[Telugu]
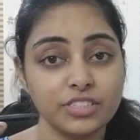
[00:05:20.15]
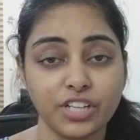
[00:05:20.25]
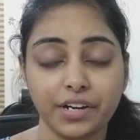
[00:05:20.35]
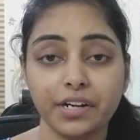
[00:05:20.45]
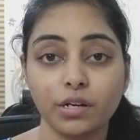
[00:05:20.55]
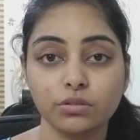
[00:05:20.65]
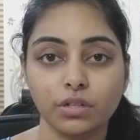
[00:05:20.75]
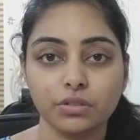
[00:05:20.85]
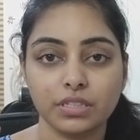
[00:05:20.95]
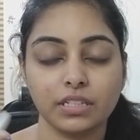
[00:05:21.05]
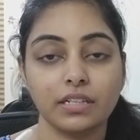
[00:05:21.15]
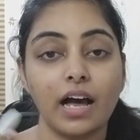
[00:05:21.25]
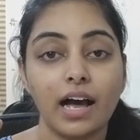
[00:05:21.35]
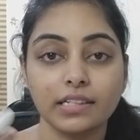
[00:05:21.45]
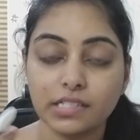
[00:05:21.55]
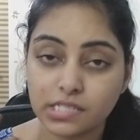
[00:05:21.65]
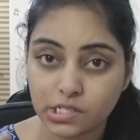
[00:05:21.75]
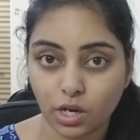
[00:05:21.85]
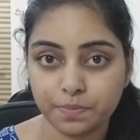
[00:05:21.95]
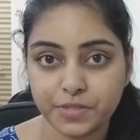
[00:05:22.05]
జనరేట్ అవుతూ ఉంటుంది కదా అది
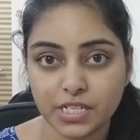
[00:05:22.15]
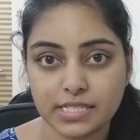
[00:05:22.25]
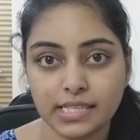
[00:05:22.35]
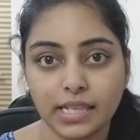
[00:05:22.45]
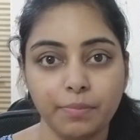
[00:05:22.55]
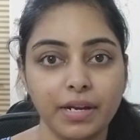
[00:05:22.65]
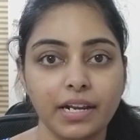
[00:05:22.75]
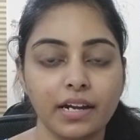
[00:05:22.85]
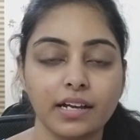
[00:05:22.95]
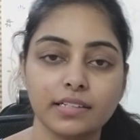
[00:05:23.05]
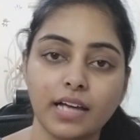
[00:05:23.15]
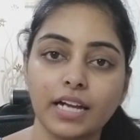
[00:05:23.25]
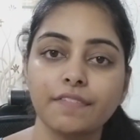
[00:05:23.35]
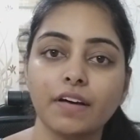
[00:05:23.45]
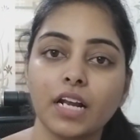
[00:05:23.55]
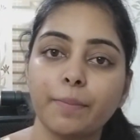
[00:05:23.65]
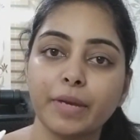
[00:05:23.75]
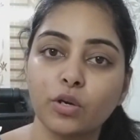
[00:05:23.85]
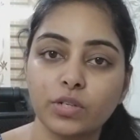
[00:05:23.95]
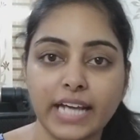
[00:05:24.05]
స్టాప్ చేస్తుంది ఇమీడియట్గా దానివల్ల
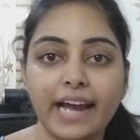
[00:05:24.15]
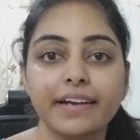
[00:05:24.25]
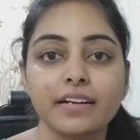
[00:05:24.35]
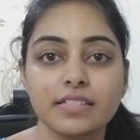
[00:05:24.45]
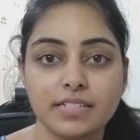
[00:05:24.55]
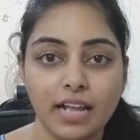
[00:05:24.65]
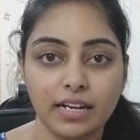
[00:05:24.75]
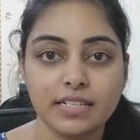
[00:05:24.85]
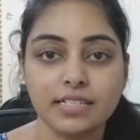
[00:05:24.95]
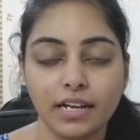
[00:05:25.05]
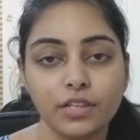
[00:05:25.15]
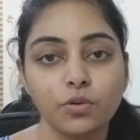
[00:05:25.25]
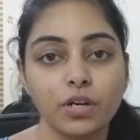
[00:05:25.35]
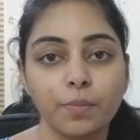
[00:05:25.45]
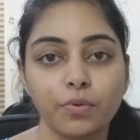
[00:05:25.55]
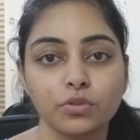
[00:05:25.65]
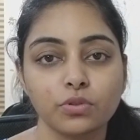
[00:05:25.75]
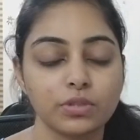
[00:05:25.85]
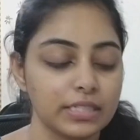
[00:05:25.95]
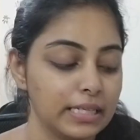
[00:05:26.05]
మీకు టైర్డ్నెస్ డల్నెస్ అనేది కూడా పోతూ
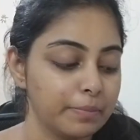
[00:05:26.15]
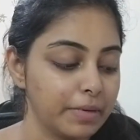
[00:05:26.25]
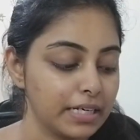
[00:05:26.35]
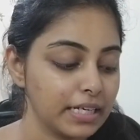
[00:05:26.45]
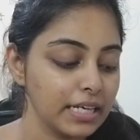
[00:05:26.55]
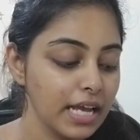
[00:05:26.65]
ఉంటుంది అనమాట